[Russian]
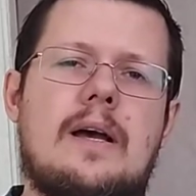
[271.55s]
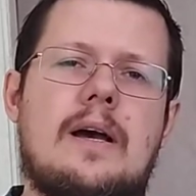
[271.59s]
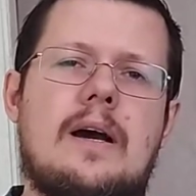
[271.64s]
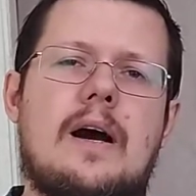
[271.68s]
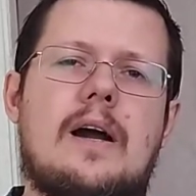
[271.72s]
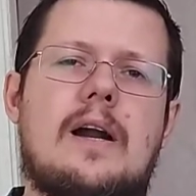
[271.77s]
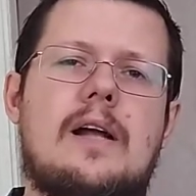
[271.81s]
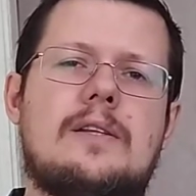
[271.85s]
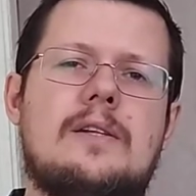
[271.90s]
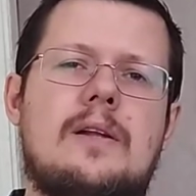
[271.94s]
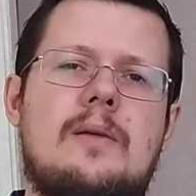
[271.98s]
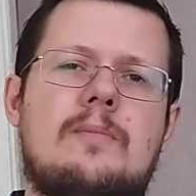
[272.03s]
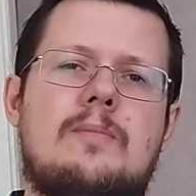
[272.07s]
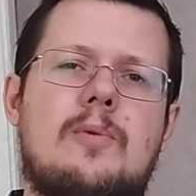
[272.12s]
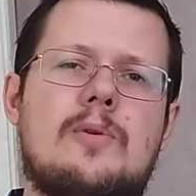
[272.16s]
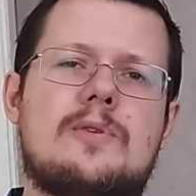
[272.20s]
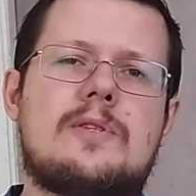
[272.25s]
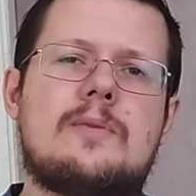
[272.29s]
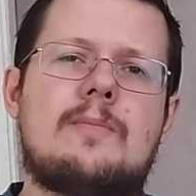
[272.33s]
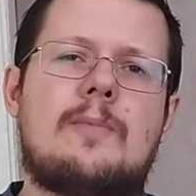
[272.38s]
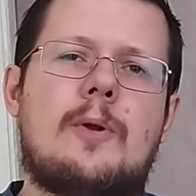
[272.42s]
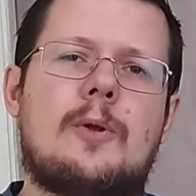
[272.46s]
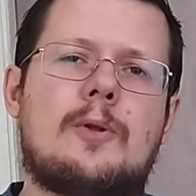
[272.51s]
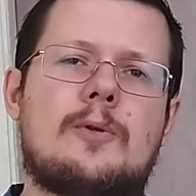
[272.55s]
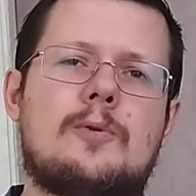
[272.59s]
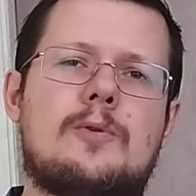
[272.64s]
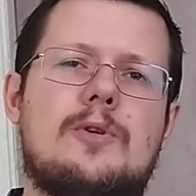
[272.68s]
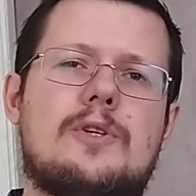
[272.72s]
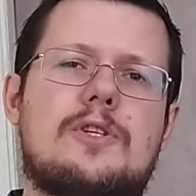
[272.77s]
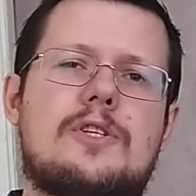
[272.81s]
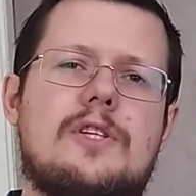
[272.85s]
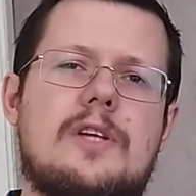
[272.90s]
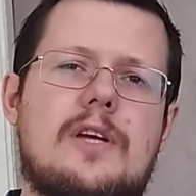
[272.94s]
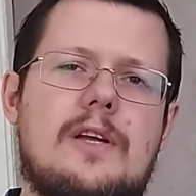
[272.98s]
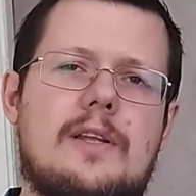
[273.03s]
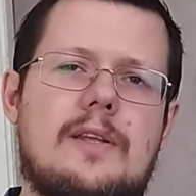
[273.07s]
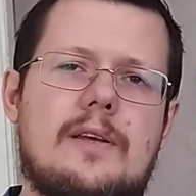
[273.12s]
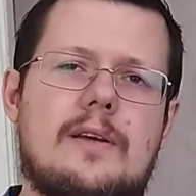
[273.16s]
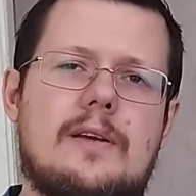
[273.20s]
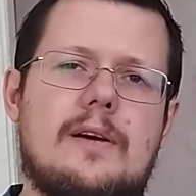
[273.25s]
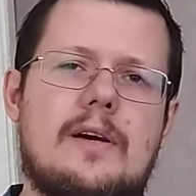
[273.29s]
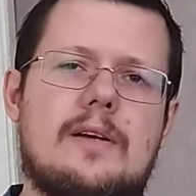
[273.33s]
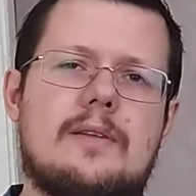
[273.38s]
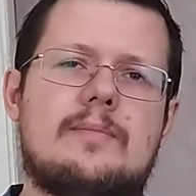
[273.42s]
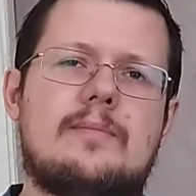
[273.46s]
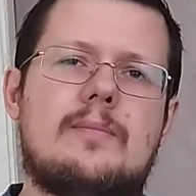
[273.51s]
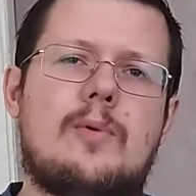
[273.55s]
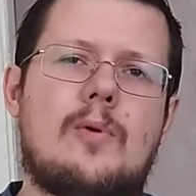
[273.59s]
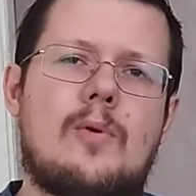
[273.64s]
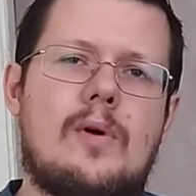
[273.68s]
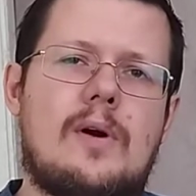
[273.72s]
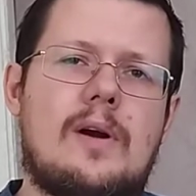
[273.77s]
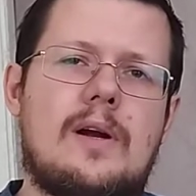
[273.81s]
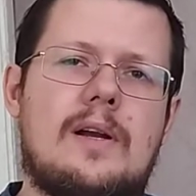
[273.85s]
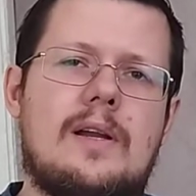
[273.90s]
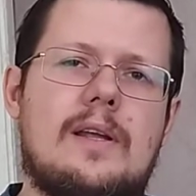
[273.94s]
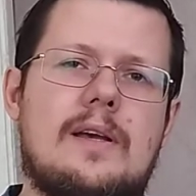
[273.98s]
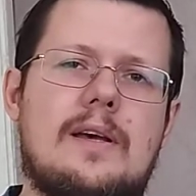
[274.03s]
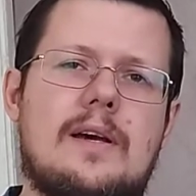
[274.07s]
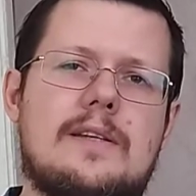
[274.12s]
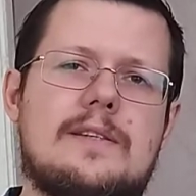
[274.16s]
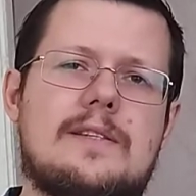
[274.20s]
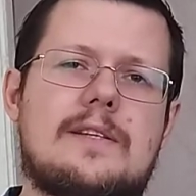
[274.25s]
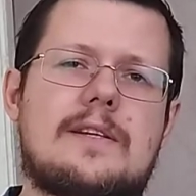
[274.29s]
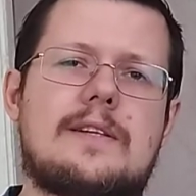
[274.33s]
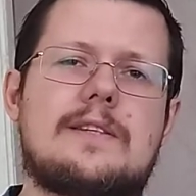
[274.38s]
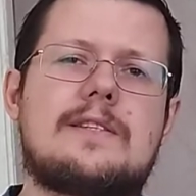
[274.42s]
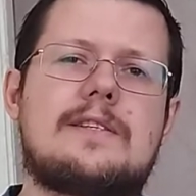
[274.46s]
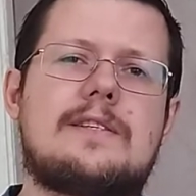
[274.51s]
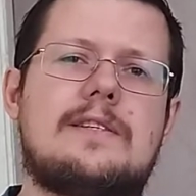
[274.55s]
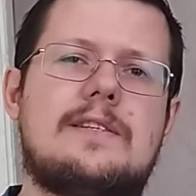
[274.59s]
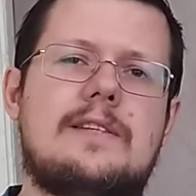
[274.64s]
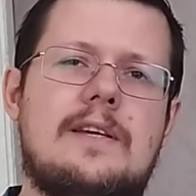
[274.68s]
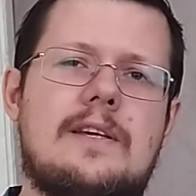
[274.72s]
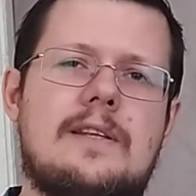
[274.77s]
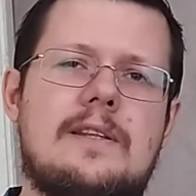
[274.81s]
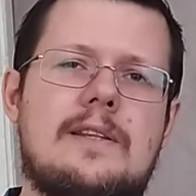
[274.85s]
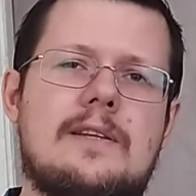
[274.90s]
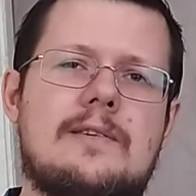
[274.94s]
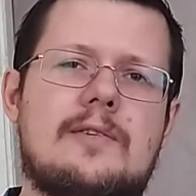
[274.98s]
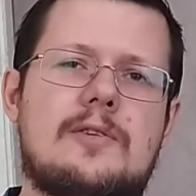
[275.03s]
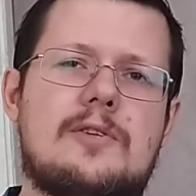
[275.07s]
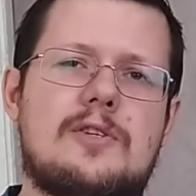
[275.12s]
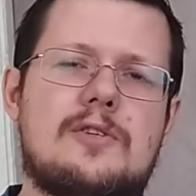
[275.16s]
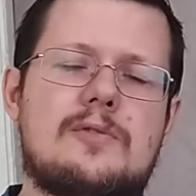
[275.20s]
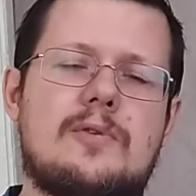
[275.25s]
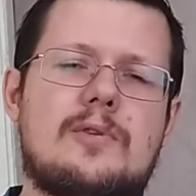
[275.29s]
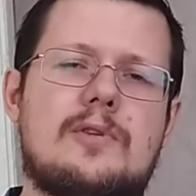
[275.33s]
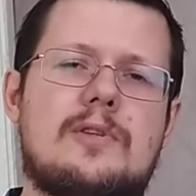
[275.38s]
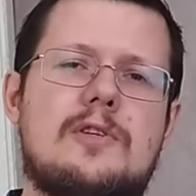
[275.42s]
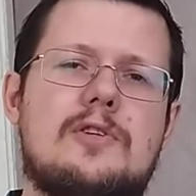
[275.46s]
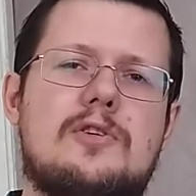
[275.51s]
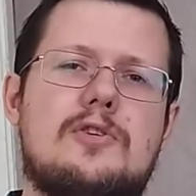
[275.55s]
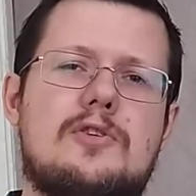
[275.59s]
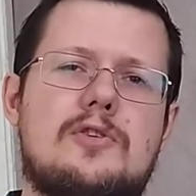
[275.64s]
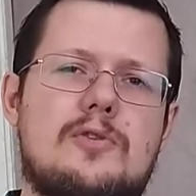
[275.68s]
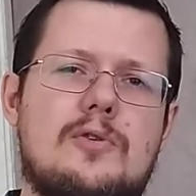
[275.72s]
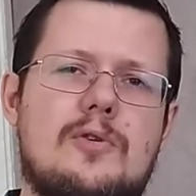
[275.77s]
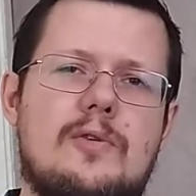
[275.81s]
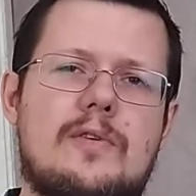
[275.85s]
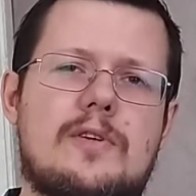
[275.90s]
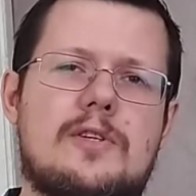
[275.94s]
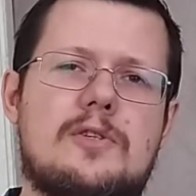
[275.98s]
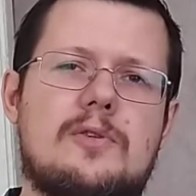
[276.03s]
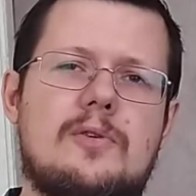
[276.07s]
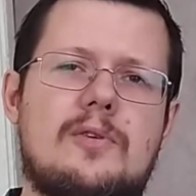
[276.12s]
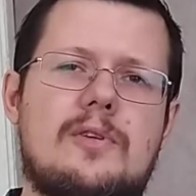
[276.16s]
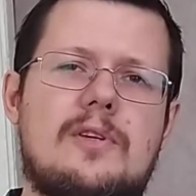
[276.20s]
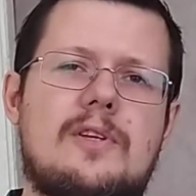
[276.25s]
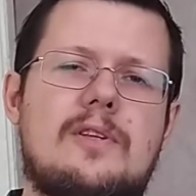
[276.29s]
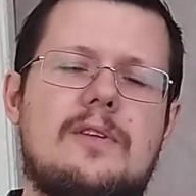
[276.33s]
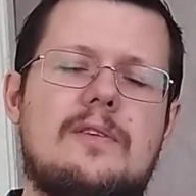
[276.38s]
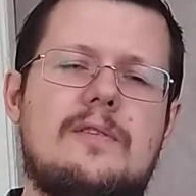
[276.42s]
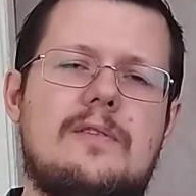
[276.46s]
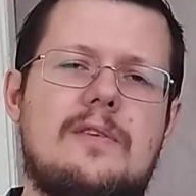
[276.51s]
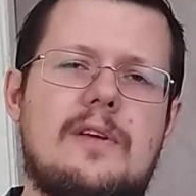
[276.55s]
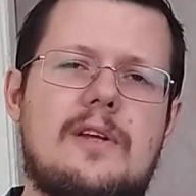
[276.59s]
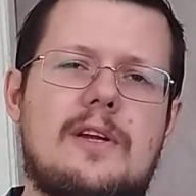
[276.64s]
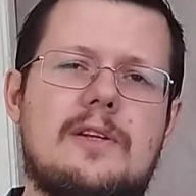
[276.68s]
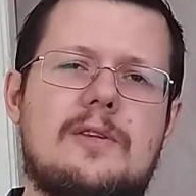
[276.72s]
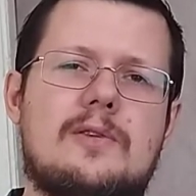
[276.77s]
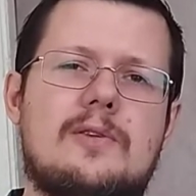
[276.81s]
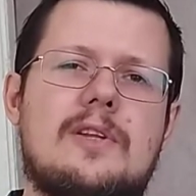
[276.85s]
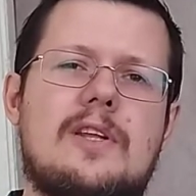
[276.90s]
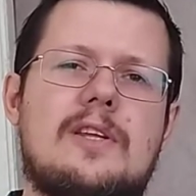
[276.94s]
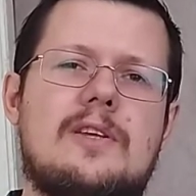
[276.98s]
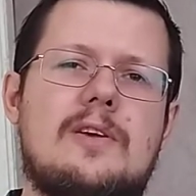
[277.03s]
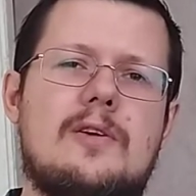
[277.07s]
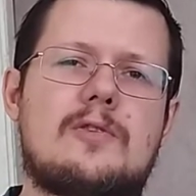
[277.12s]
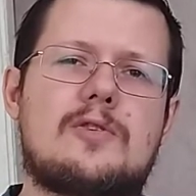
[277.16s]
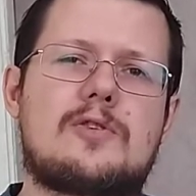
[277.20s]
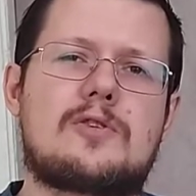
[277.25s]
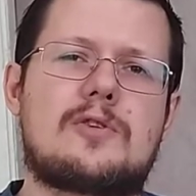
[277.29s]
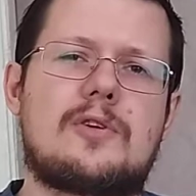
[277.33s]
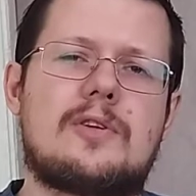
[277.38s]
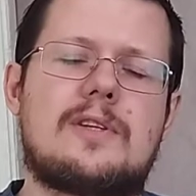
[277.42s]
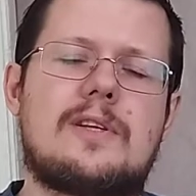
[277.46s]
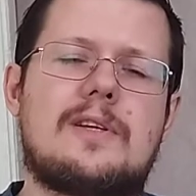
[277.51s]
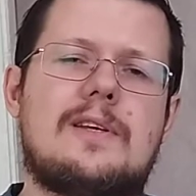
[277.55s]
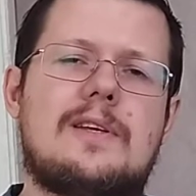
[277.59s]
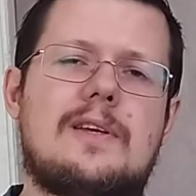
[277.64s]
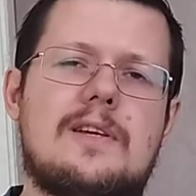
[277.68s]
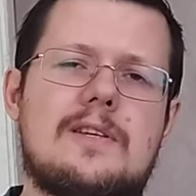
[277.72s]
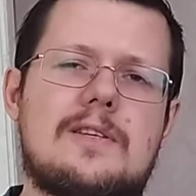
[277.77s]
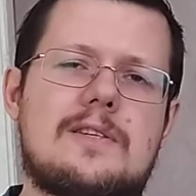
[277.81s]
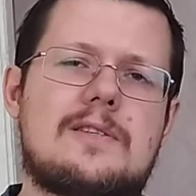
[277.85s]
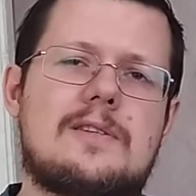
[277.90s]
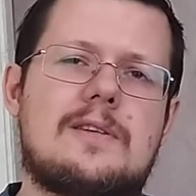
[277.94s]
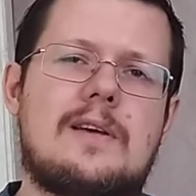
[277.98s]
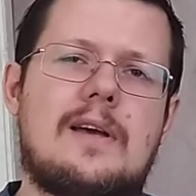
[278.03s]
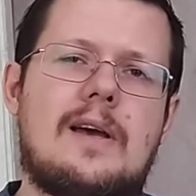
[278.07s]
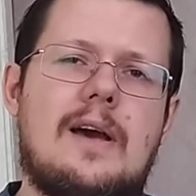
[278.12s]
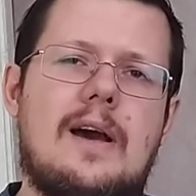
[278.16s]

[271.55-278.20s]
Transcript: рано или поздно придет утешение, от Бога ли, с трансцендентом, от чего-то еще, во что они не верят, но надеются, что это есть.